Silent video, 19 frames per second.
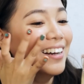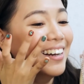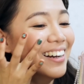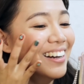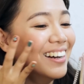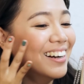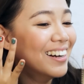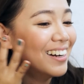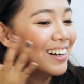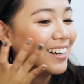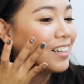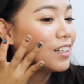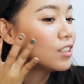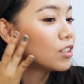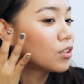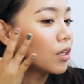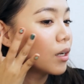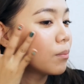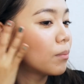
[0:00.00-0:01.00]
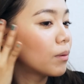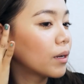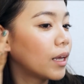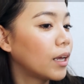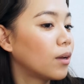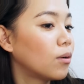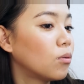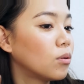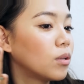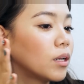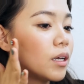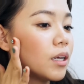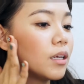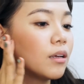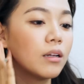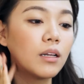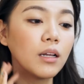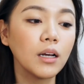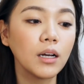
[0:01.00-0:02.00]
ちょっとあんま健康的
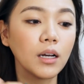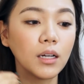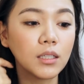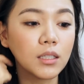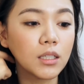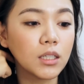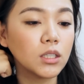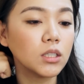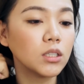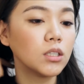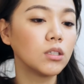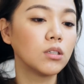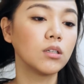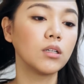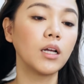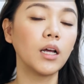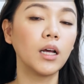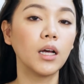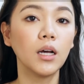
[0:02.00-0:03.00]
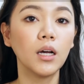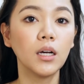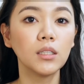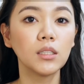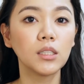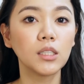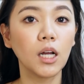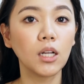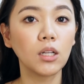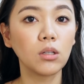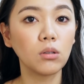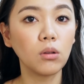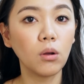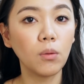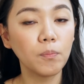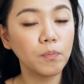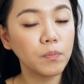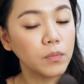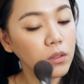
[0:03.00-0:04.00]
ではない感じがするので、さっ
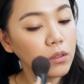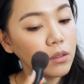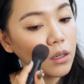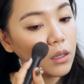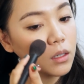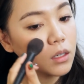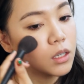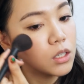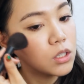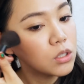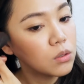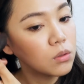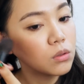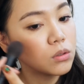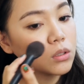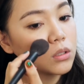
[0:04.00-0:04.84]
とグラデーションを